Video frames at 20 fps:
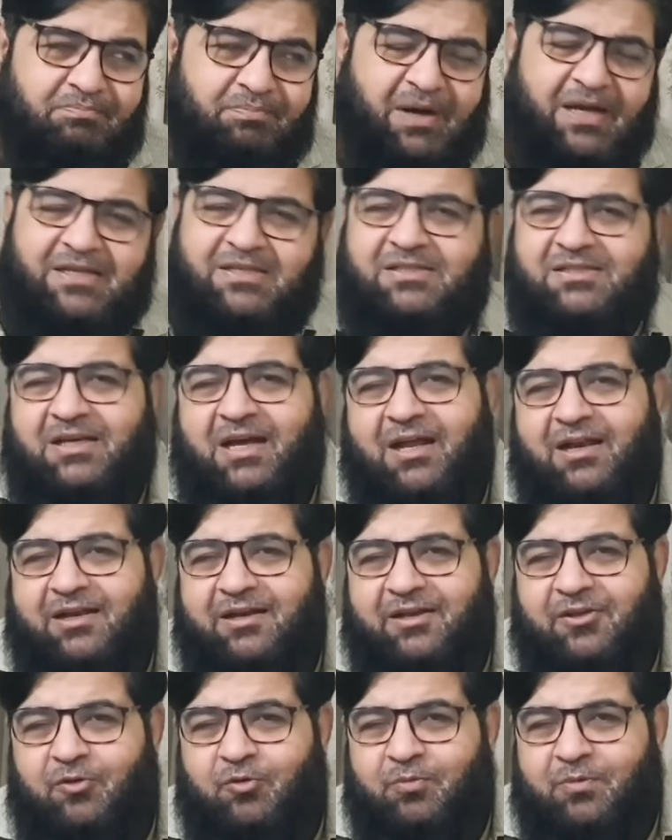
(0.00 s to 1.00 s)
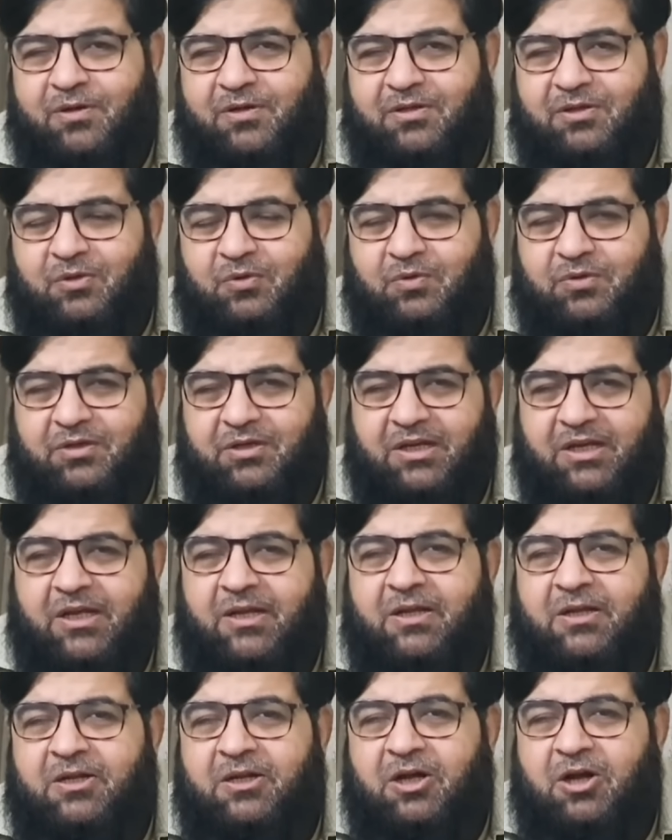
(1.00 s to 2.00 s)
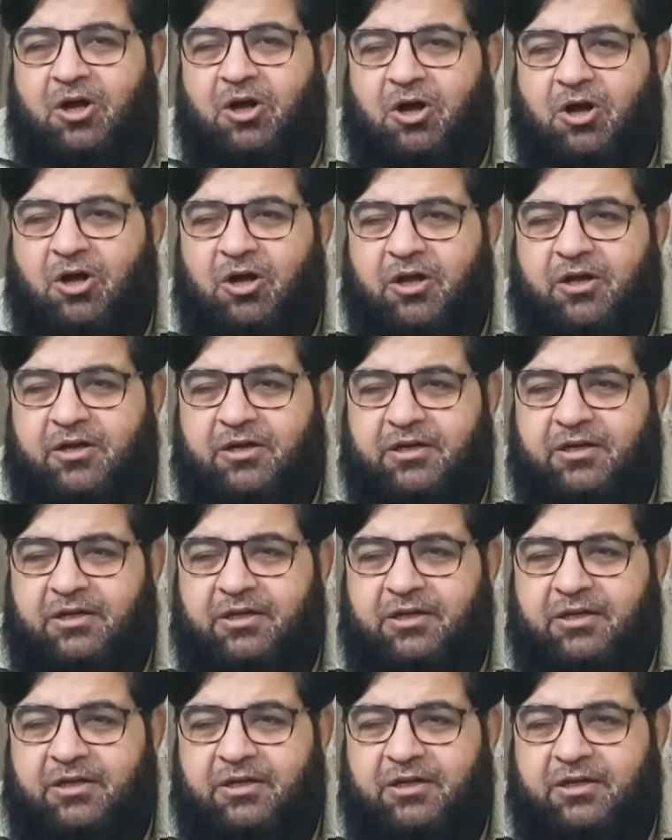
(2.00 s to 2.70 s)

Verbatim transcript: 22 साल की उम्र थी उनकी और